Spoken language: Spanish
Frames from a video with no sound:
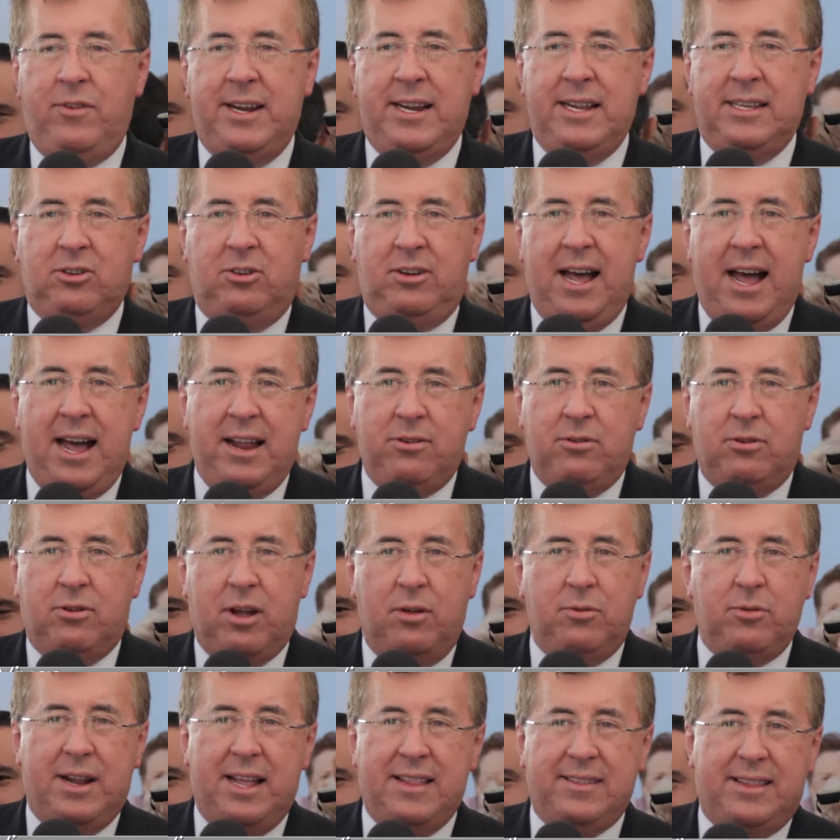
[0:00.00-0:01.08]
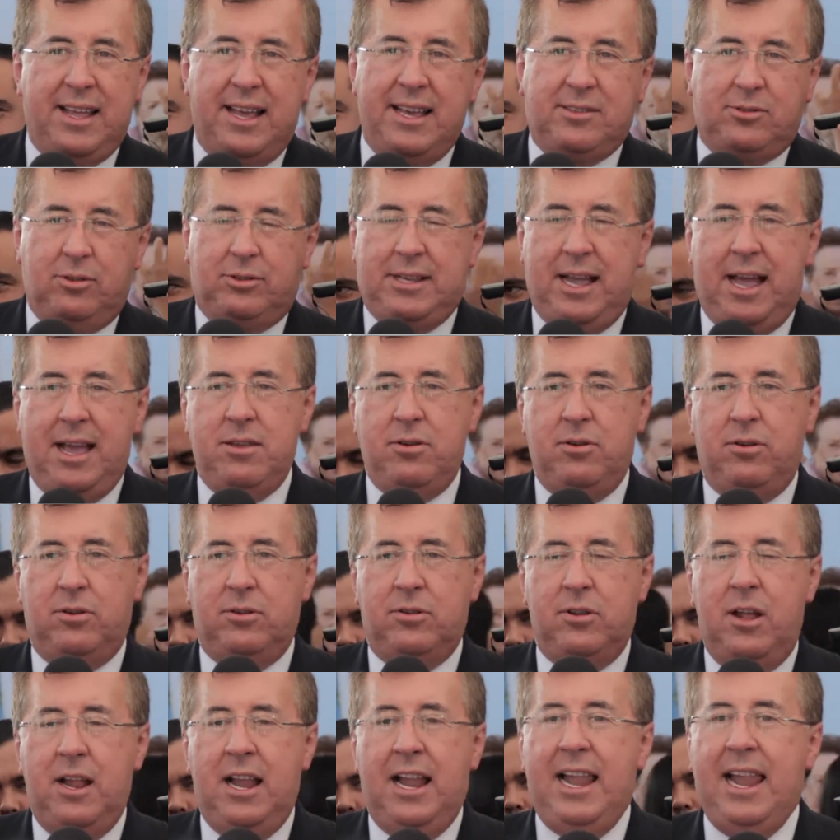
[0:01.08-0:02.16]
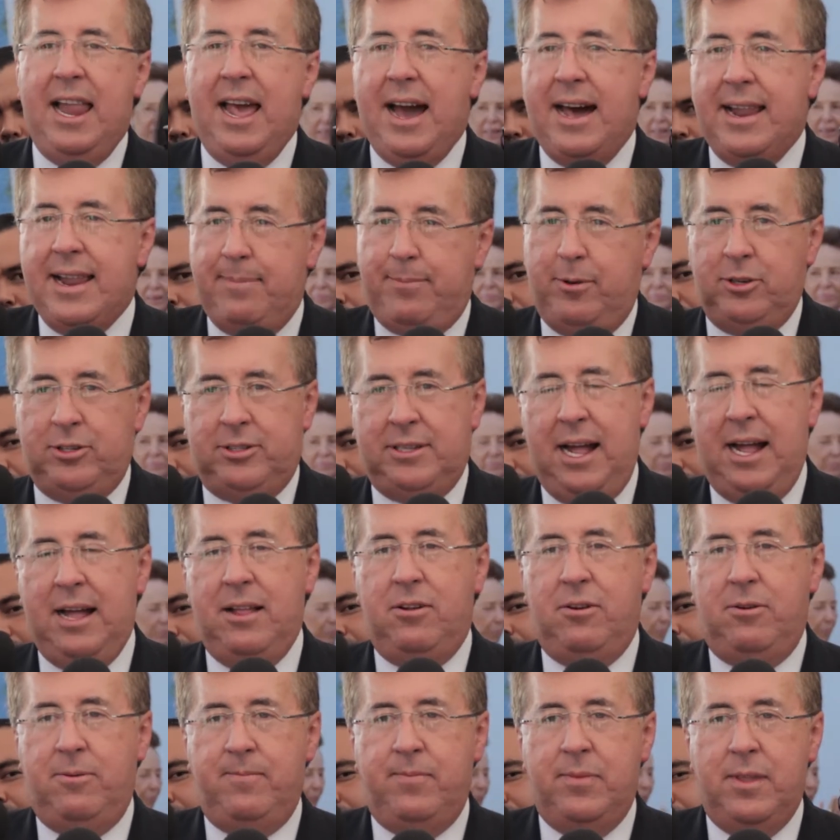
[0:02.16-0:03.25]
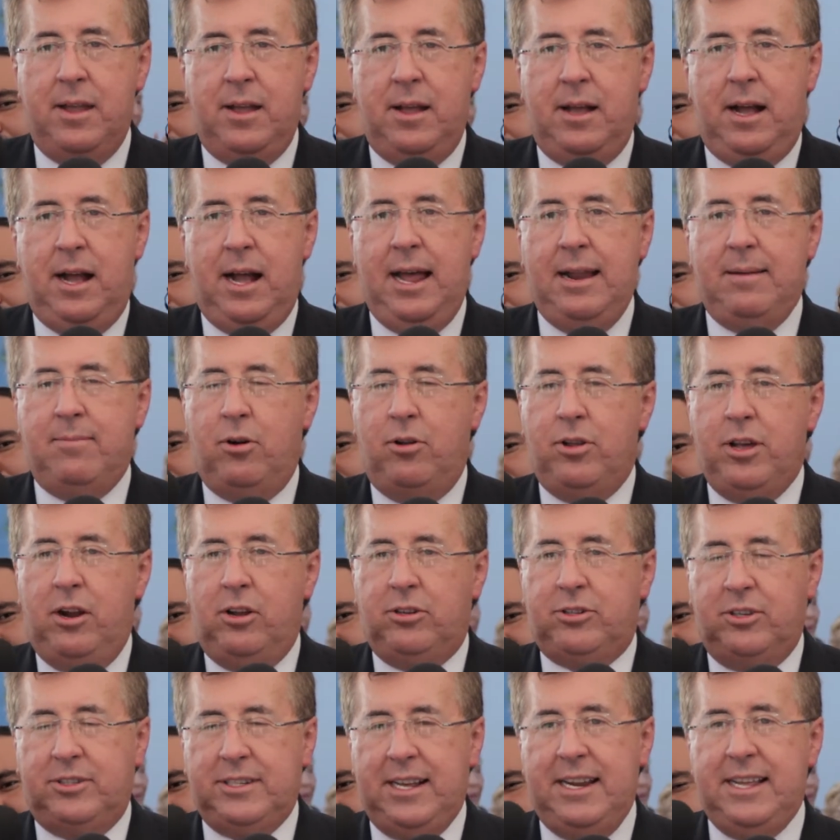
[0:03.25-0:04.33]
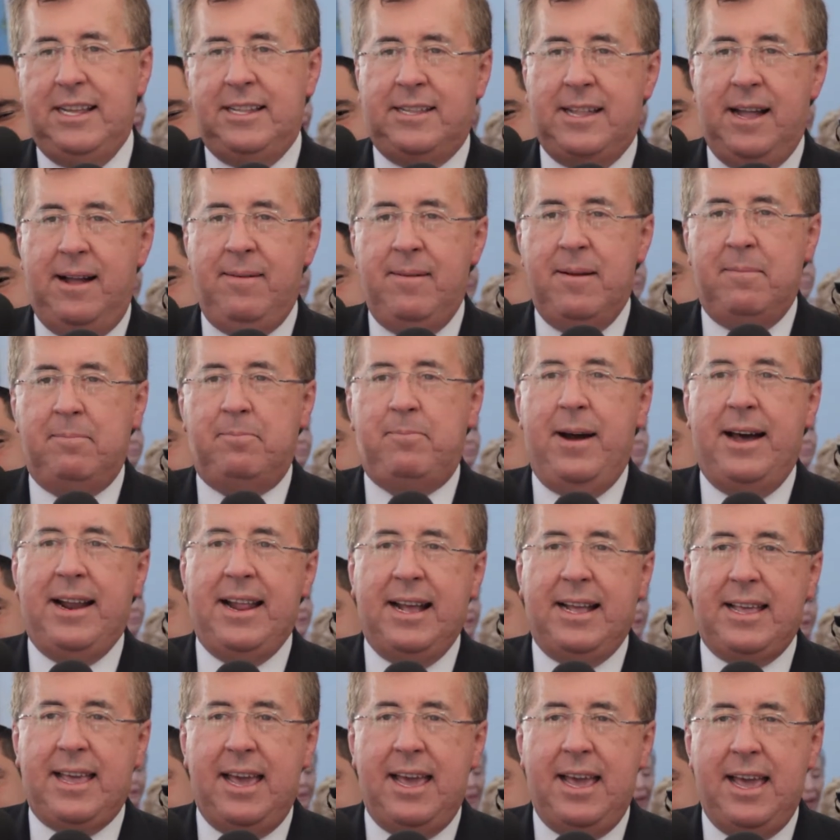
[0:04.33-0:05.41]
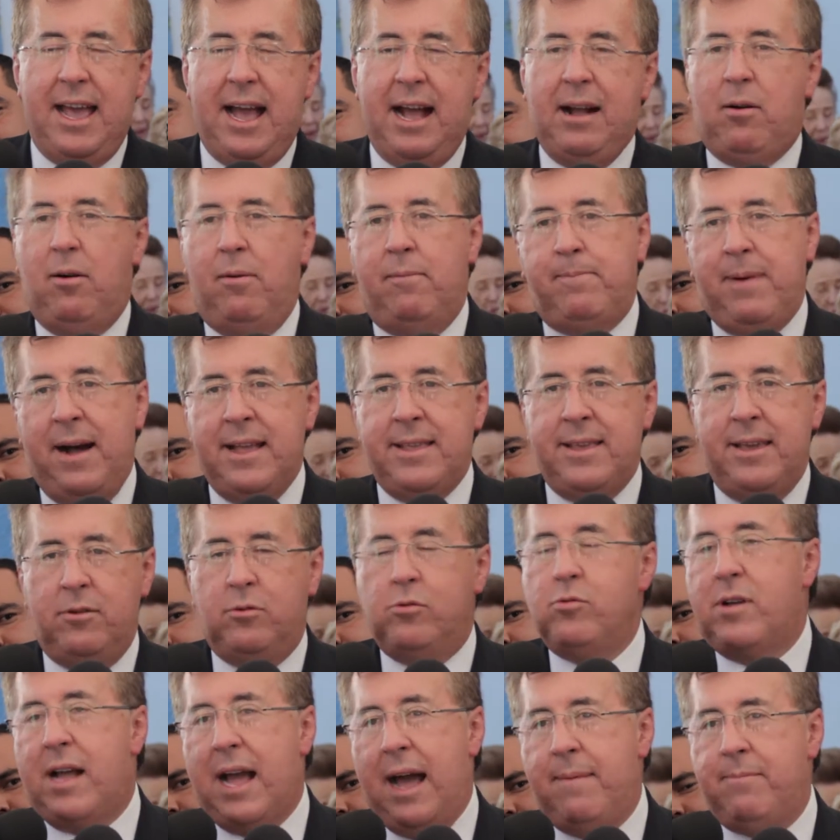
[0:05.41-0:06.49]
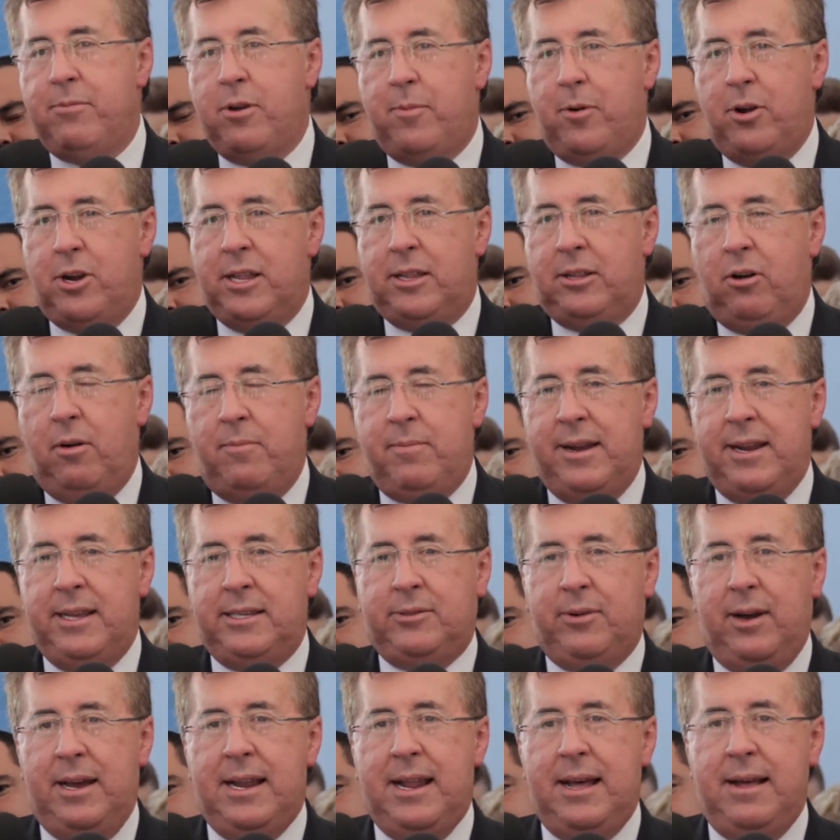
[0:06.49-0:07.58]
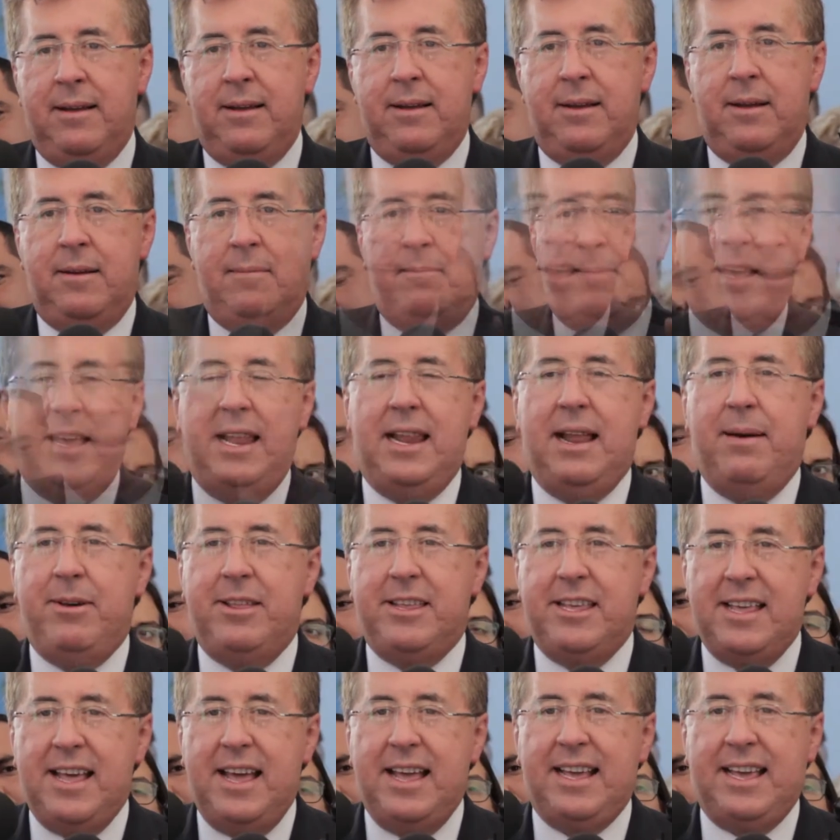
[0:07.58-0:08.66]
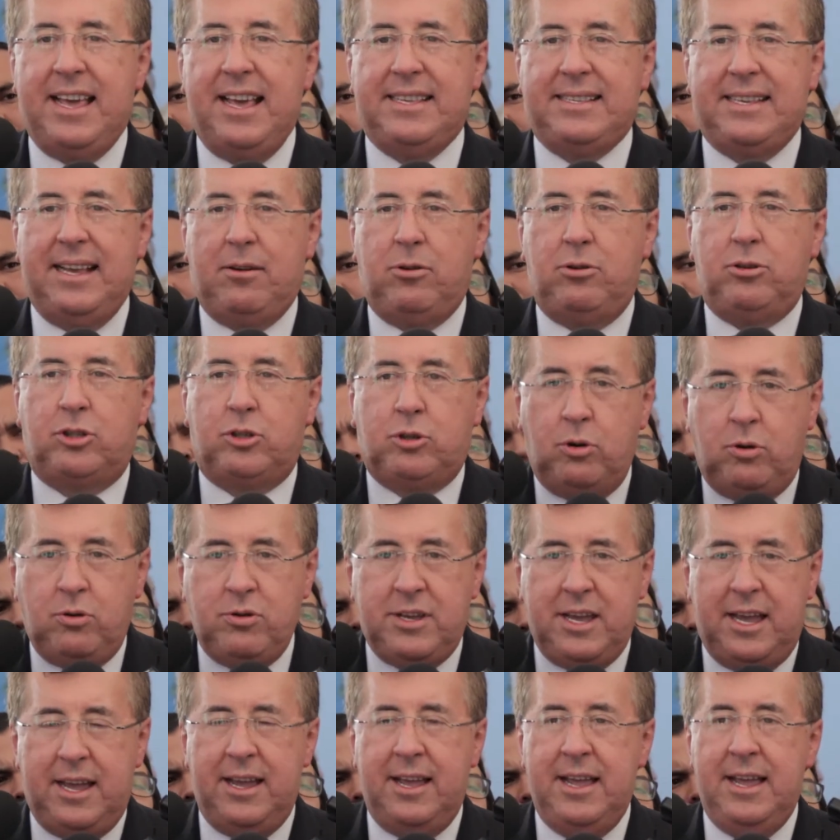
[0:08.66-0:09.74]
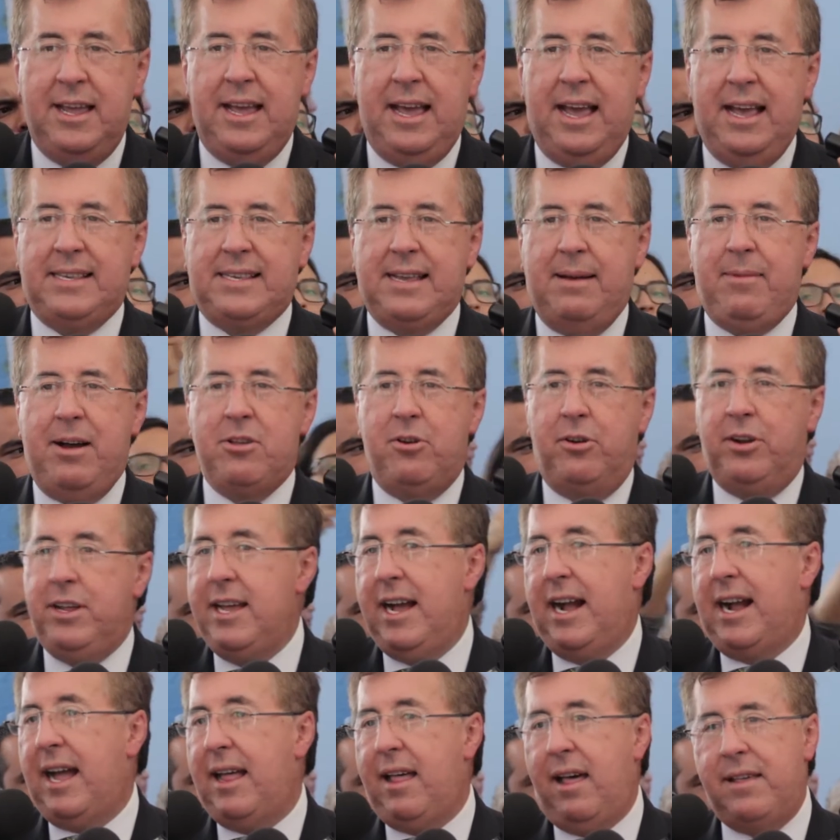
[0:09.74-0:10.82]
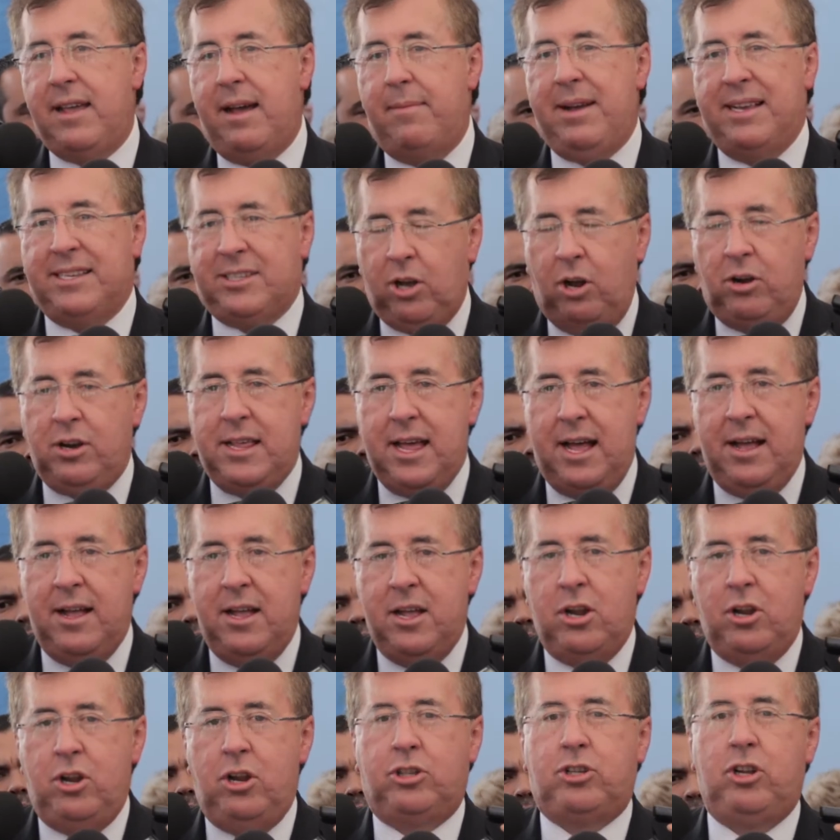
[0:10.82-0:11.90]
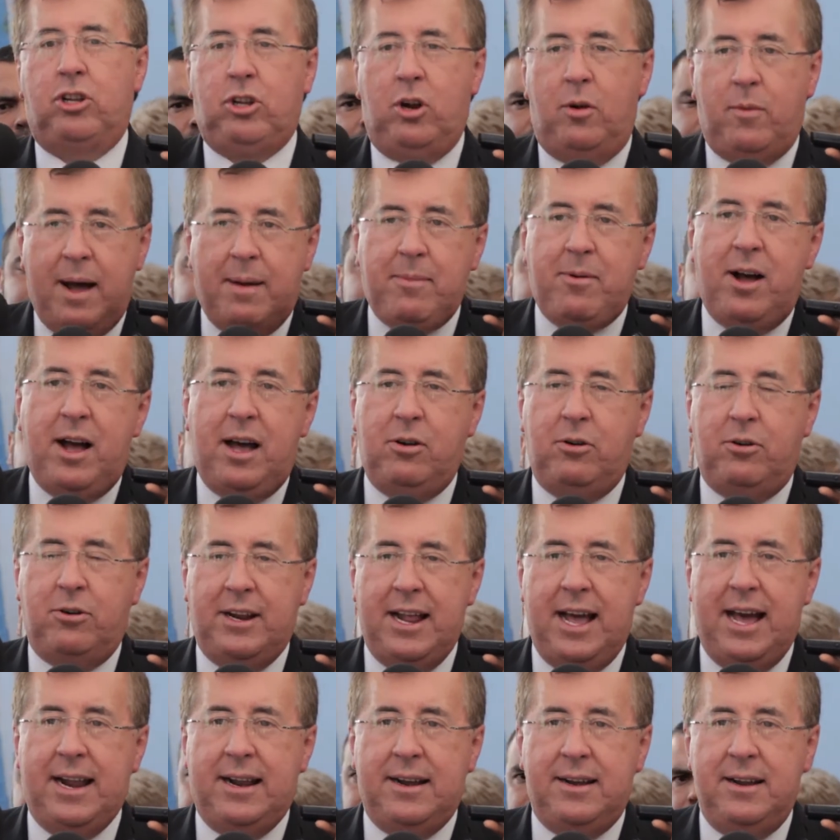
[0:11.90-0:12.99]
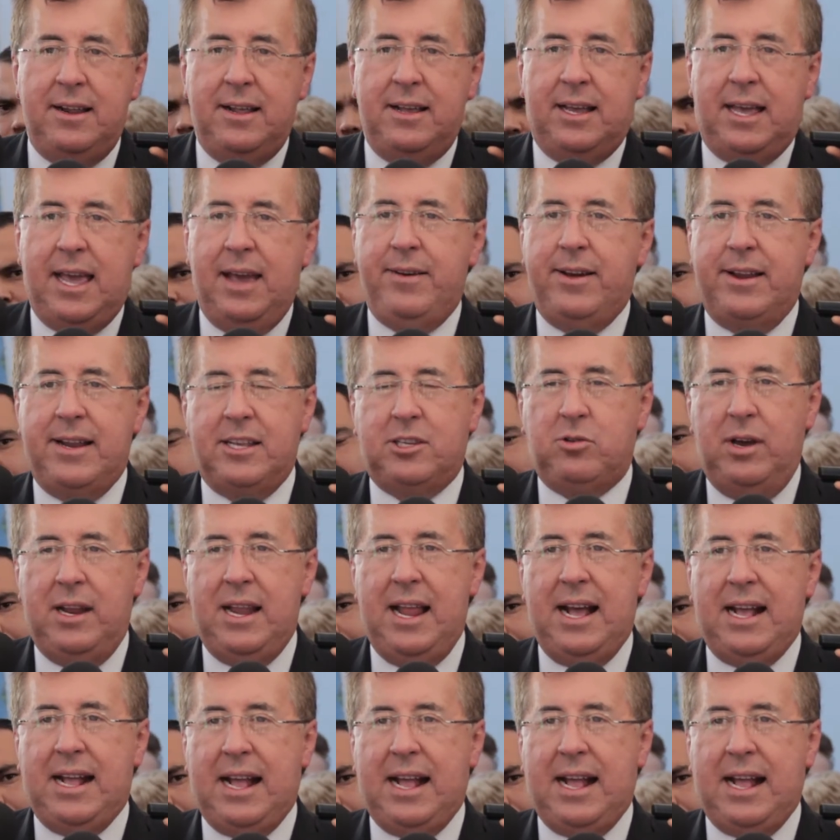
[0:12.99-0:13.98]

venezolanos que durante estos años le han apostado al modelo socialista para que acompañen un cambio político en Venezuela y en la medida en que se construye esa mayoría cada día más sólida, nosotros vamos a lograr que Venezuela